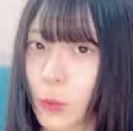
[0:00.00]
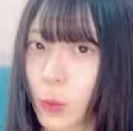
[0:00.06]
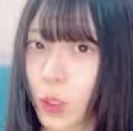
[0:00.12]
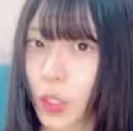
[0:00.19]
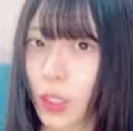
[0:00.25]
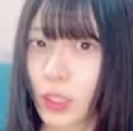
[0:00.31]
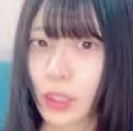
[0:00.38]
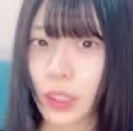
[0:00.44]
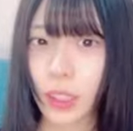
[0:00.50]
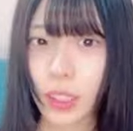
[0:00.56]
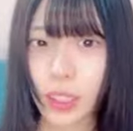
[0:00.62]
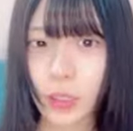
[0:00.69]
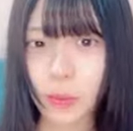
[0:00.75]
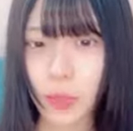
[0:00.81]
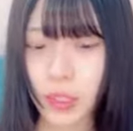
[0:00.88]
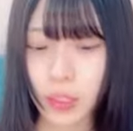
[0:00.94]
けラジがあ
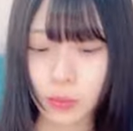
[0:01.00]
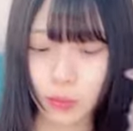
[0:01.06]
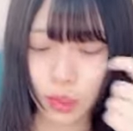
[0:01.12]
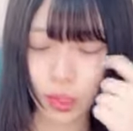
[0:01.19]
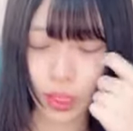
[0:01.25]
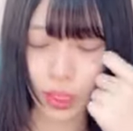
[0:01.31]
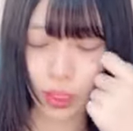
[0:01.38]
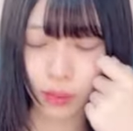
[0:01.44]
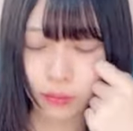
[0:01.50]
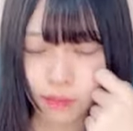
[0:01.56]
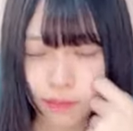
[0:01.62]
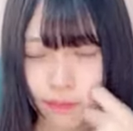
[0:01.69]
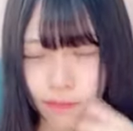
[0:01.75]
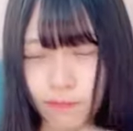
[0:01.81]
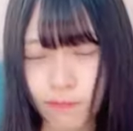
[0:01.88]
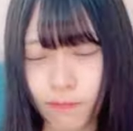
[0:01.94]
りますまた
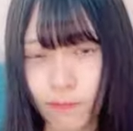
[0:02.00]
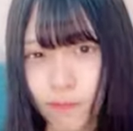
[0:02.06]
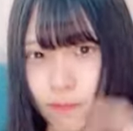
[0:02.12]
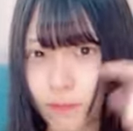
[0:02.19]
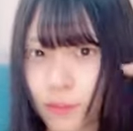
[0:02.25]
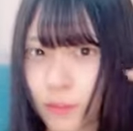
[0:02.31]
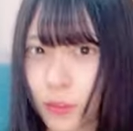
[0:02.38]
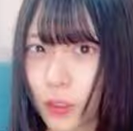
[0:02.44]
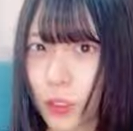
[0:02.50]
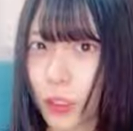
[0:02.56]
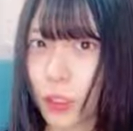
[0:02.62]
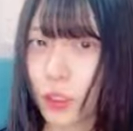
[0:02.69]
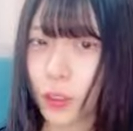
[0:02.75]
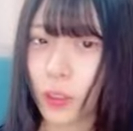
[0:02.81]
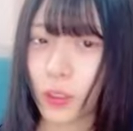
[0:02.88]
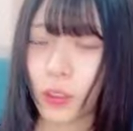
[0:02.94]

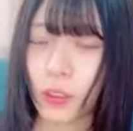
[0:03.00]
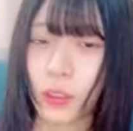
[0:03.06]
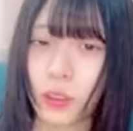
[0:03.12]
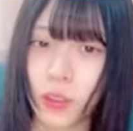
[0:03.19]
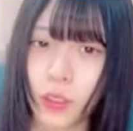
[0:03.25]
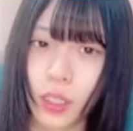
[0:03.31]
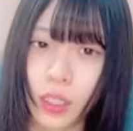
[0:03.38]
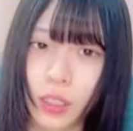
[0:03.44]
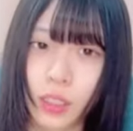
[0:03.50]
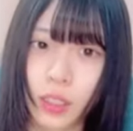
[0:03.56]
ツイートするので